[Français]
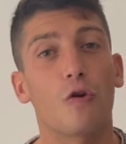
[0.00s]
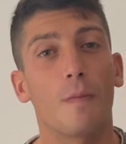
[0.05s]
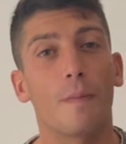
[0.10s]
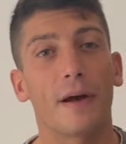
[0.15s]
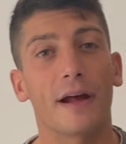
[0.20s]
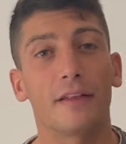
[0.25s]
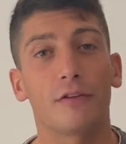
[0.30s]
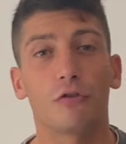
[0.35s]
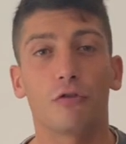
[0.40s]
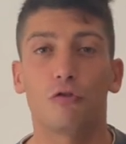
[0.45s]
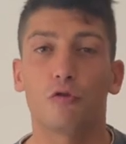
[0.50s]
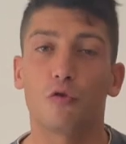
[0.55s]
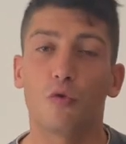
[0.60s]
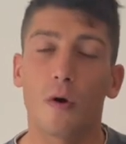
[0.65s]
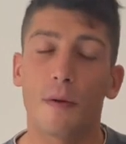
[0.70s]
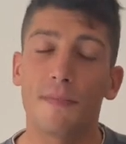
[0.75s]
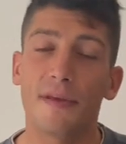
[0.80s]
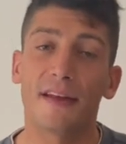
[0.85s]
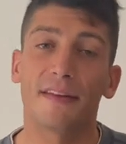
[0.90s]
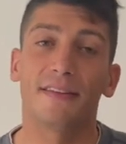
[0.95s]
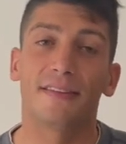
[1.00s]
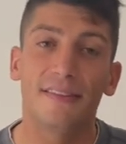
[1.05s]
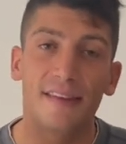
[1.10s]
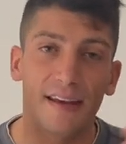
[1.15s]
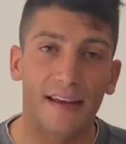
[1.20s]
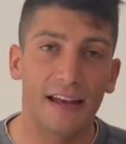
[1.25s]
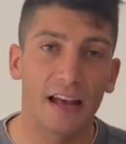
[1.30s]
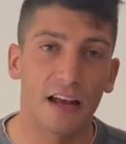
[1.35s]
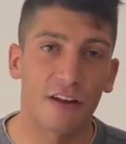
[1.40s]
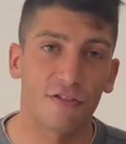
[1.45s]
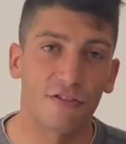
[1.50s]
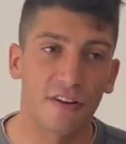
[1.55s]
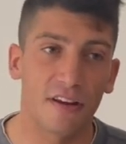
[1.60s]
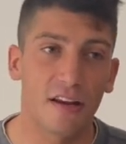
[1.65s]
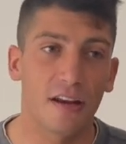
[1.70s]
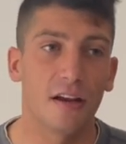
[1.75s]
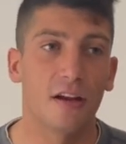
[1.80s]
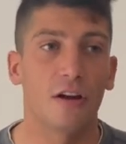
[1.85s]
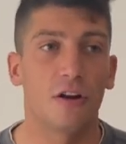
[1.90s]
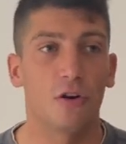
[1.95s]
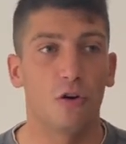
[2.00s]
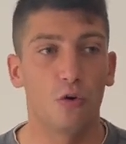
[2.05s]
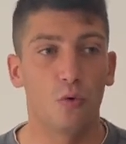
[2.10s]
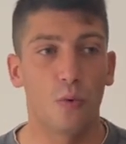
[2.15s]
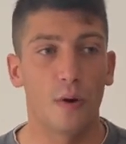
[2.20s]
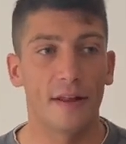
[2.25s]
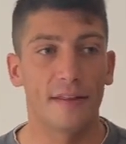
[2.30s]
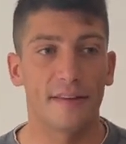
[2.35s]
comprennes que tu dois bien dégager loin